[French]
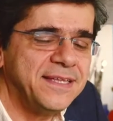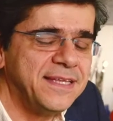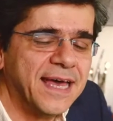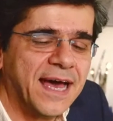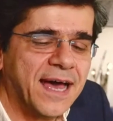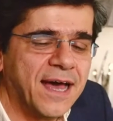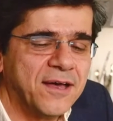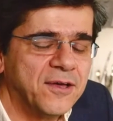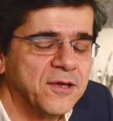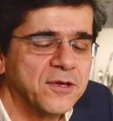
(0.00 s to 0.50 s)
y
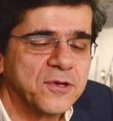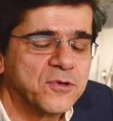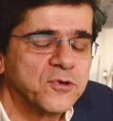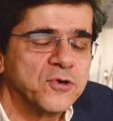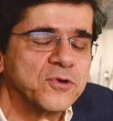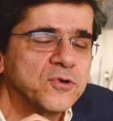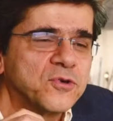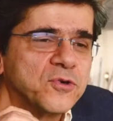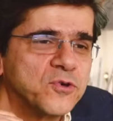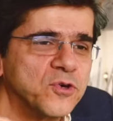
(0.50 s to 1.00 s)
a, euh,
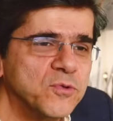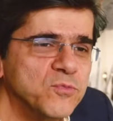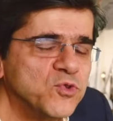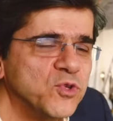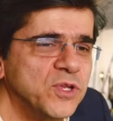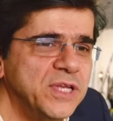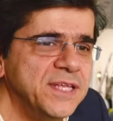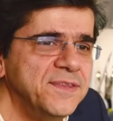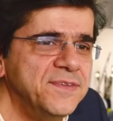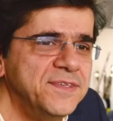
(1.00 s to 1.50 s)
comme
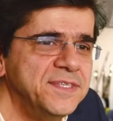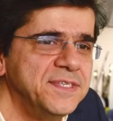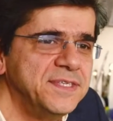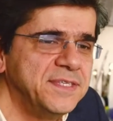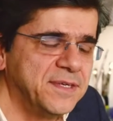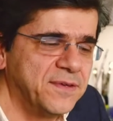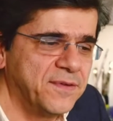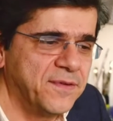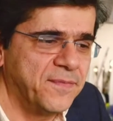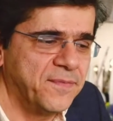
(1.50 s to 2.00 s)
je l'ai
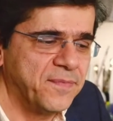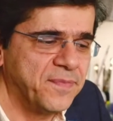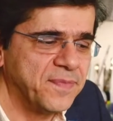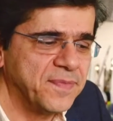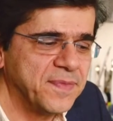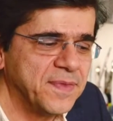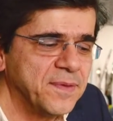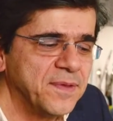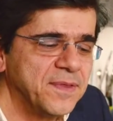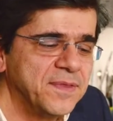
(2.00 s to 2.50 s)
dit, euh,
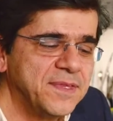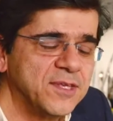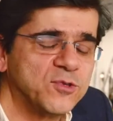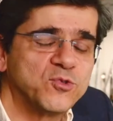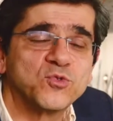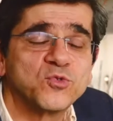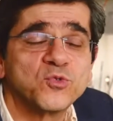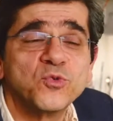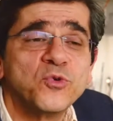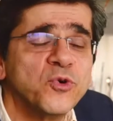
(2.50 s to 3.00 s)
des
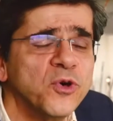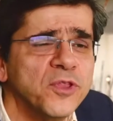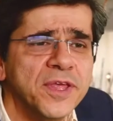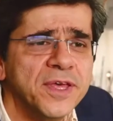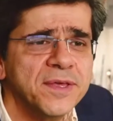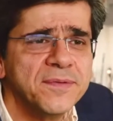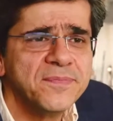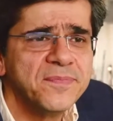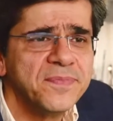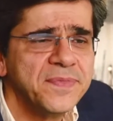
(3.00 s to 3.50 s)
choses qu'on
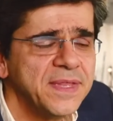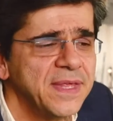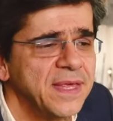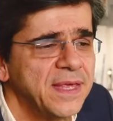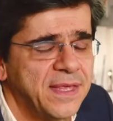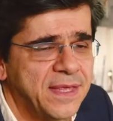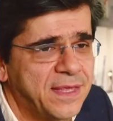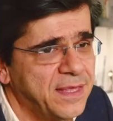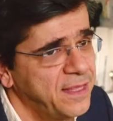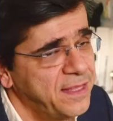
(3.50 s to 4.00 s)
connaît.
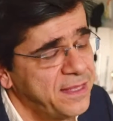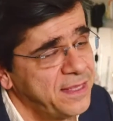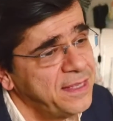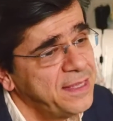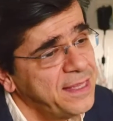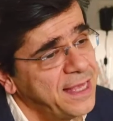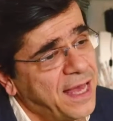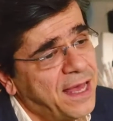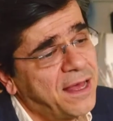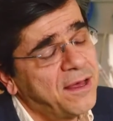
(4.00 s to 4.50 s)

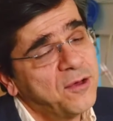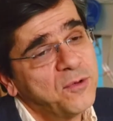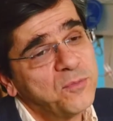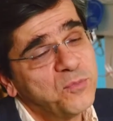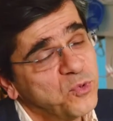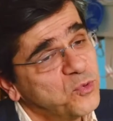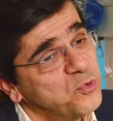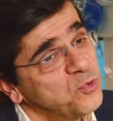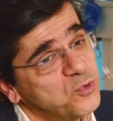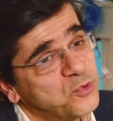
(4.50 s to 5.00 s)
il y a
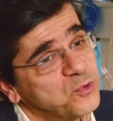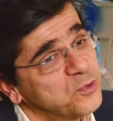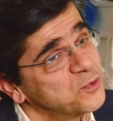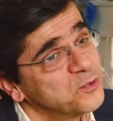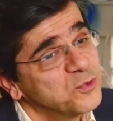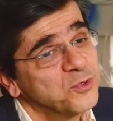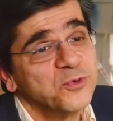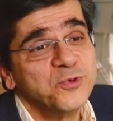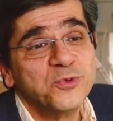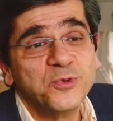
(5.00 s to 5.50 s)
beaucoup de choses
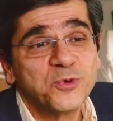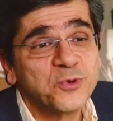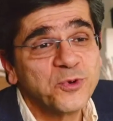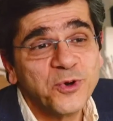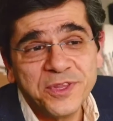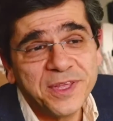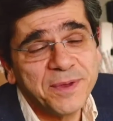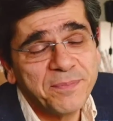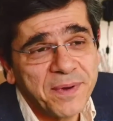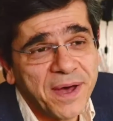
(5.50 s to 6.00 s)
qu'on ne
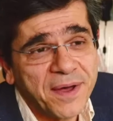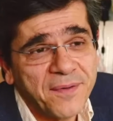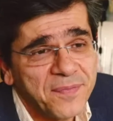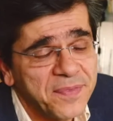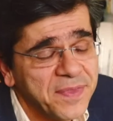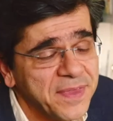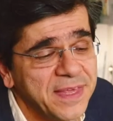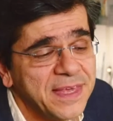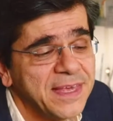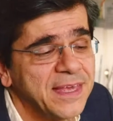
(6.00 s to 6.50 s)
connaît pas.
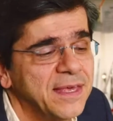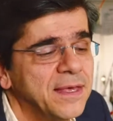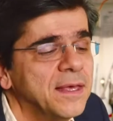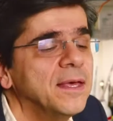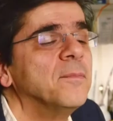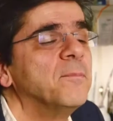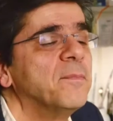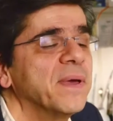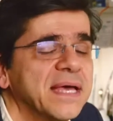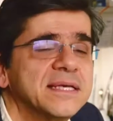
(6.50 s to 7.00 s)
Et
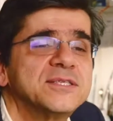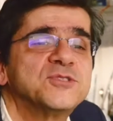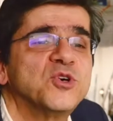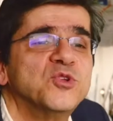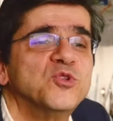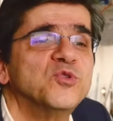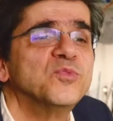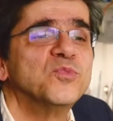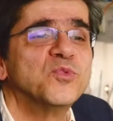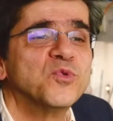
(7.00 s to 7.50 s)

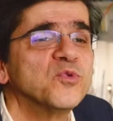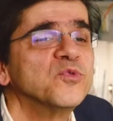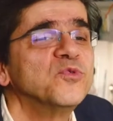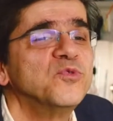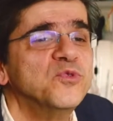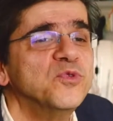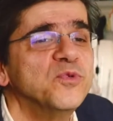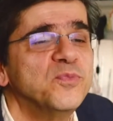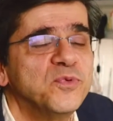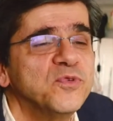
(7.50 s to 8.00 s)
personne au monde
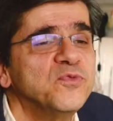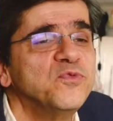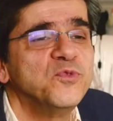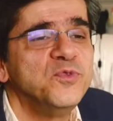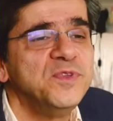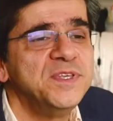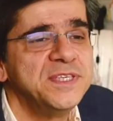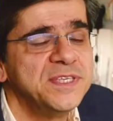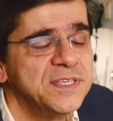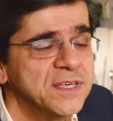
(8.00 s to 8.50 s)
ne peut vous
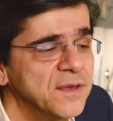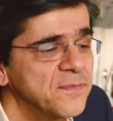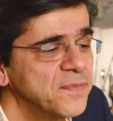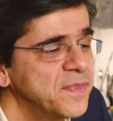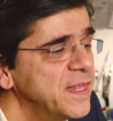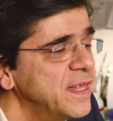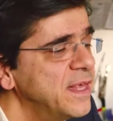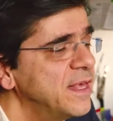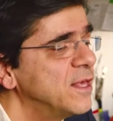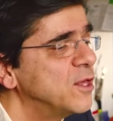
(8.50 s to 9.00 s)
dire
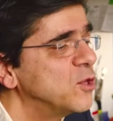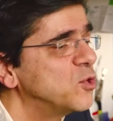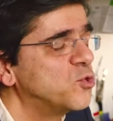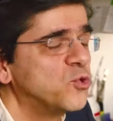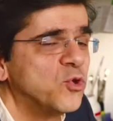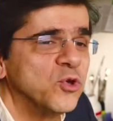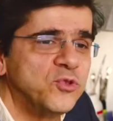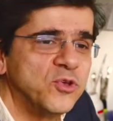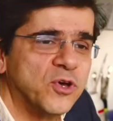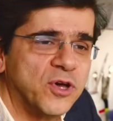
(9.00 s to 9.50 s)

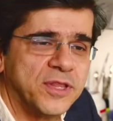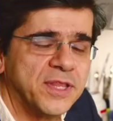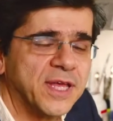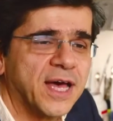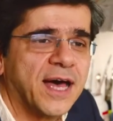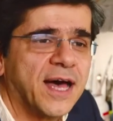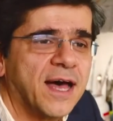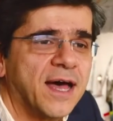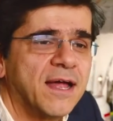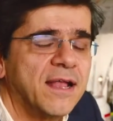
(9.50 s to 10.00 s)
que
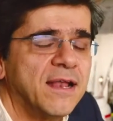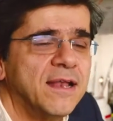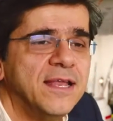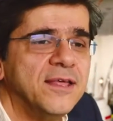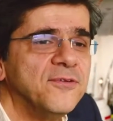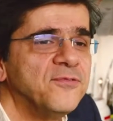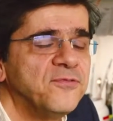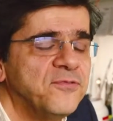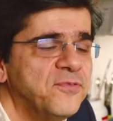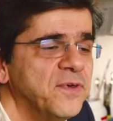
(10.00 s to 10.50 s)
donnera
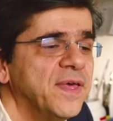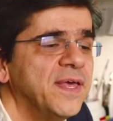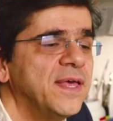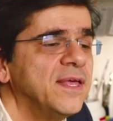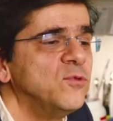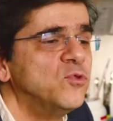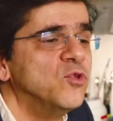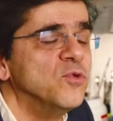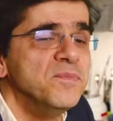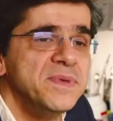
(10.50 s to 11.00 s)

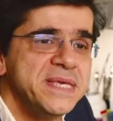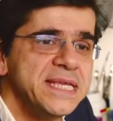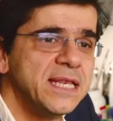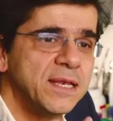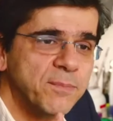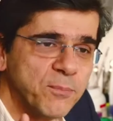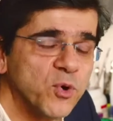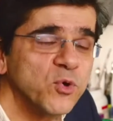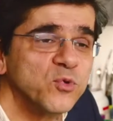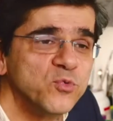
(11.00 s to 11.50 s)
l'effet de
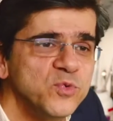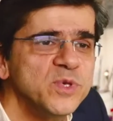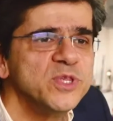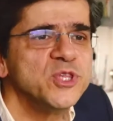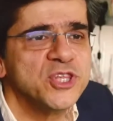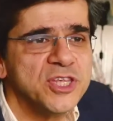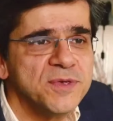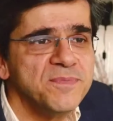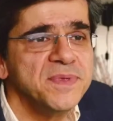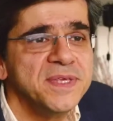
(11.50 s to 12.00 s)
1000 produits
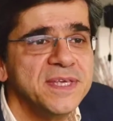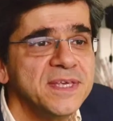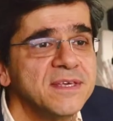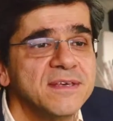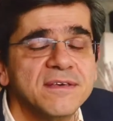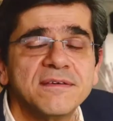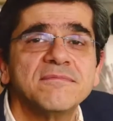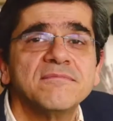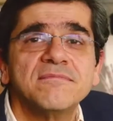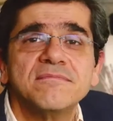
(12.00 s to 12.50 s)

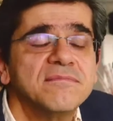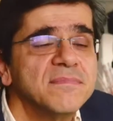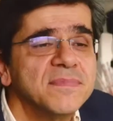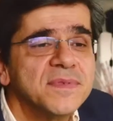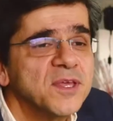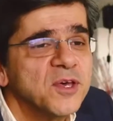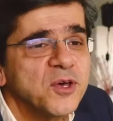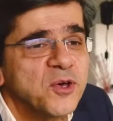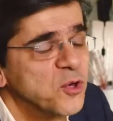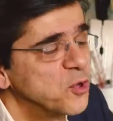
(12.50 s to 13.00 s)
chimiques
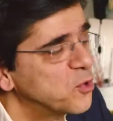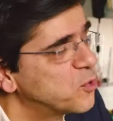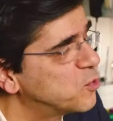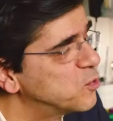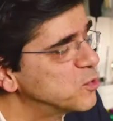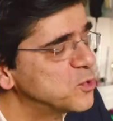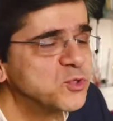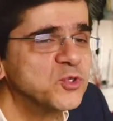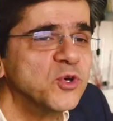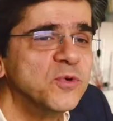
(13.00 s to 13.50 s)
euh,
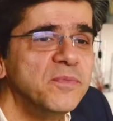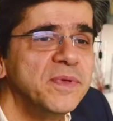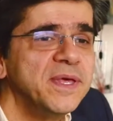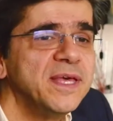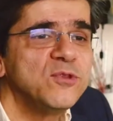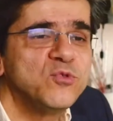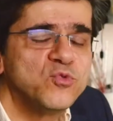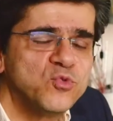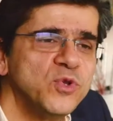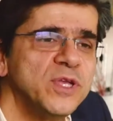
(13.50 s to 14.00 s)

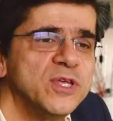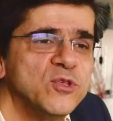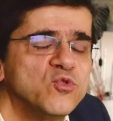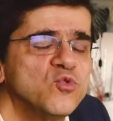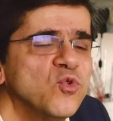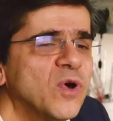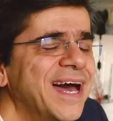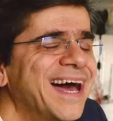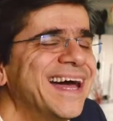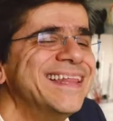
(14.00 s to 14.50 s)
consommés tous les
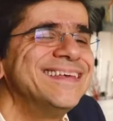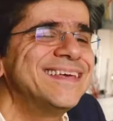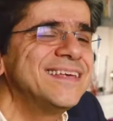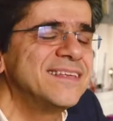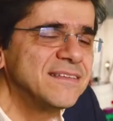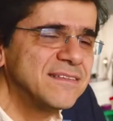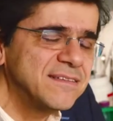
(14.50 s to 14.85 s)
jours à des